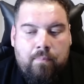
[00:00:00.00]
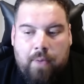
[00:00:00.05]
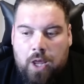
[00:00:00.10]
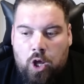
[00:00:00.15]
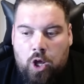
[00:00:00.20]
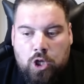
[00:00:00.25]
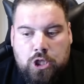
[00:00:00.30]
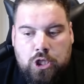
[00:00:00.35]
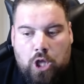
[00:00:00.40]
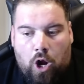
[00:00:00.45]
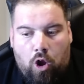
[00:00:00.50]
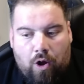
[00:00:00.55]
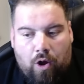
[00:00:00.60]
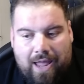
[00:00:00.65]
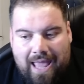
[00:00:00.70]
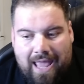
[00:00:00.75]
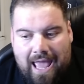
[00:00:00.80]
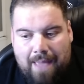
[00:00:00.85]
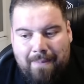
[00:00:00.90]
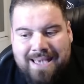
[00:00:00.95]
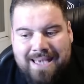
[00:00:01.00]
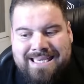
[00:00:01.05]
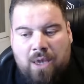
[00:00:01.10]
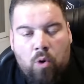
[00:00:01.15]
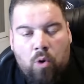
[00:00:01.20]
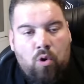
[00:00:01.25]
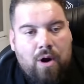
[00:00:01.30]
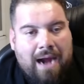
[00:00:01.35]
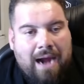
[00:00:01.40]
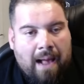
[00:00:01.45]
Pero esto es lo que hay. Vas a
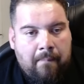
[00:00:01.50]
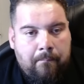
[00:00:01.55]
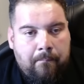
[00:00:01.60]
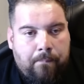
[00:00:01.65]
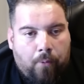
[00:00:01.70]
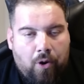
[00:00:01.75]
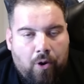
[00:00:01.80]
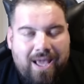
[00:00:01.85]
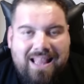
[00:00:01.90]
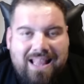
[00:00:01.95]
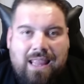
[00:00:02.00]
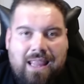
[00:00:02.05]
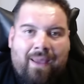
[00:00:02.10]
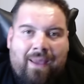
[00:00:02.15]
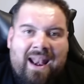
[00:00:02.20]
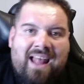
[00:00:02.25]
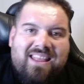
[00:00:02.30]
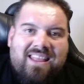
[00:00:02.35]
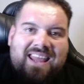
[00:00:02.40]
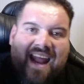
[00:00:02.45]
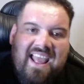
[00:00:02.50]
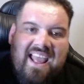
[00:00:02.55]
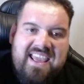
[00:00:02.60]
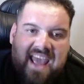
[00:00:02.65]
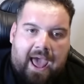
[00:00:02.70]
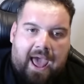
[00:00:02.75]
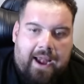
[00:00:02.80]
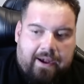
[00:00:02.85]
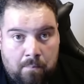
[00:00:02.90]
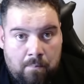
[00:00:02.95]
un campo y te van a
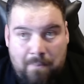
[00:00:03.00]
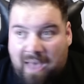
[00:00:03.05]
trallar.